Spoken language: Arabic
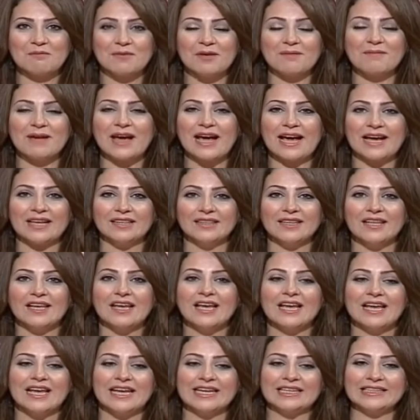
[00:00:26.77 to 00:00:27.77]
بيبقى عن
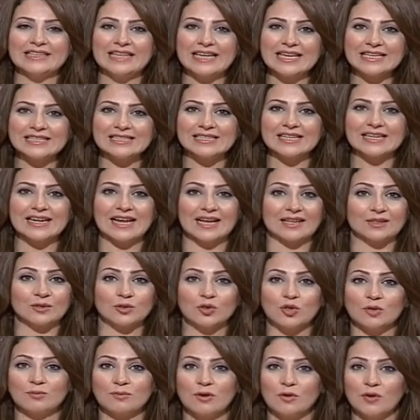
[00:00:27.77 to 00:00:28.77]
الناس اللي
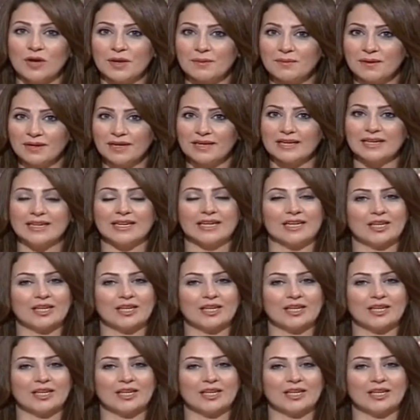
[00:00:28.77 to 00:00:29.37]
عندهم موهبه